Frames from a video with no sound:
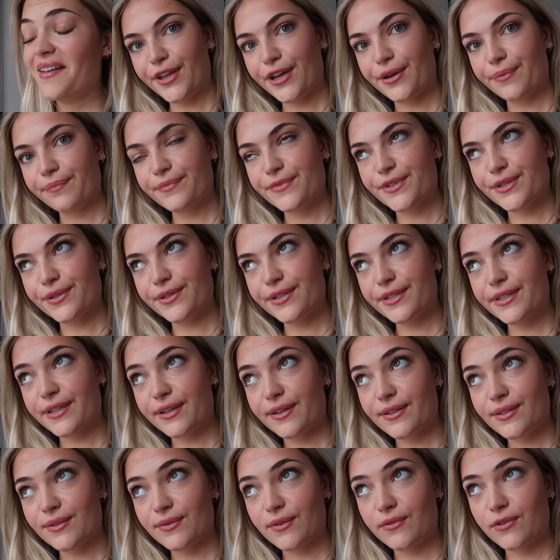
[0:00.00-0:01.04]
ja, so sieht's
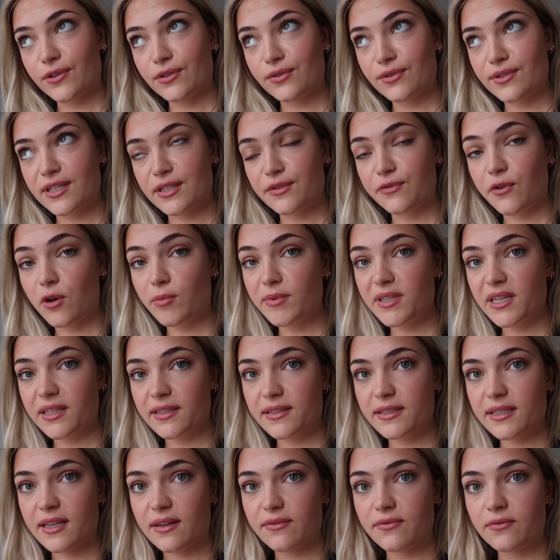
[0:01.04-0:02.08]
aus. Wir wollten uns jetzt
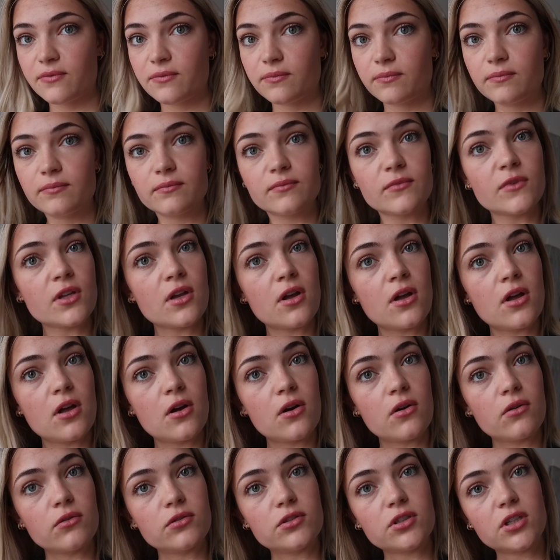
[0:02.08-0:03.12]
vormittags treffen.
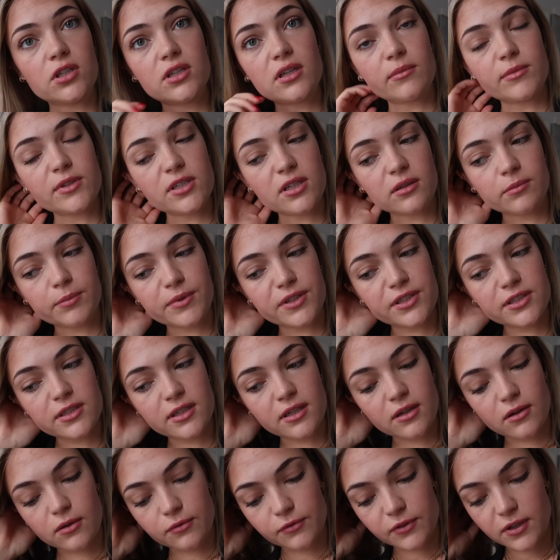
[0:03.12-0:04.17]
Und heute Nachmittag bin ich
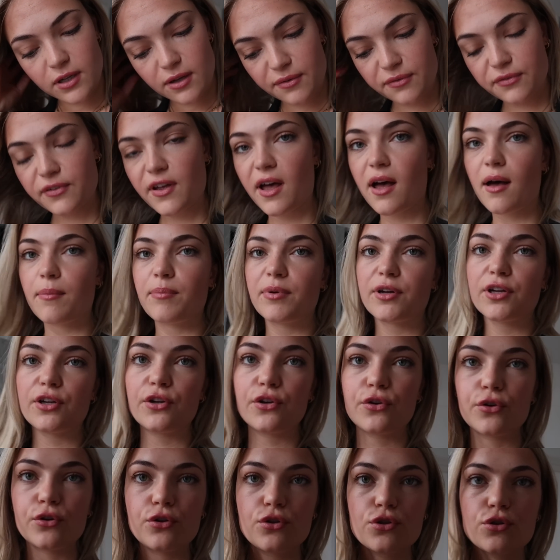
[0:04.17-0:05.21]
dann auch wieder
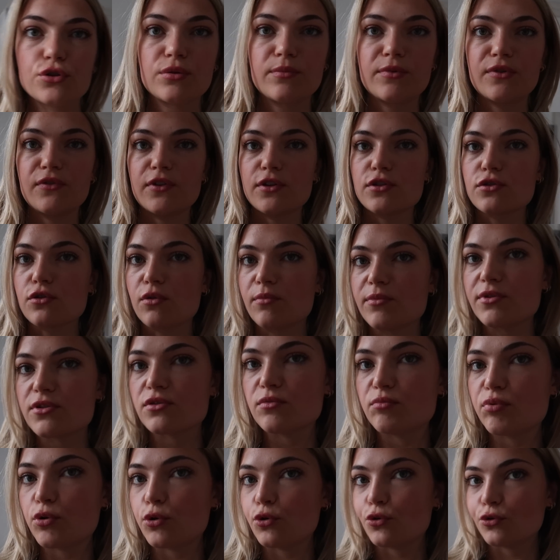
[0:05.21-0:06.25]
verabredet, damit wir jetzt noch ein
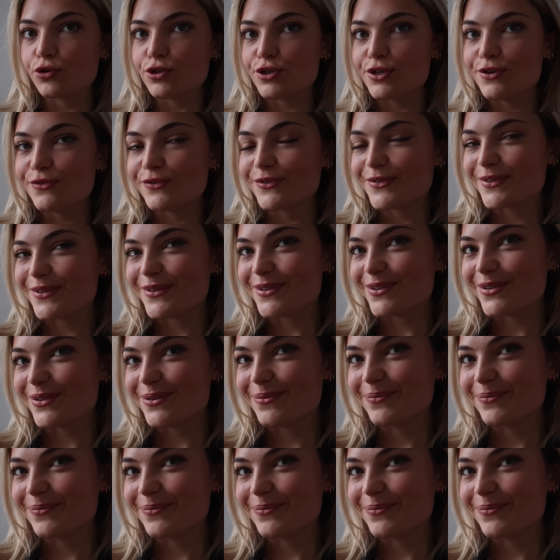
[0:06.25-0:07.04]
bisschen produktiv sind.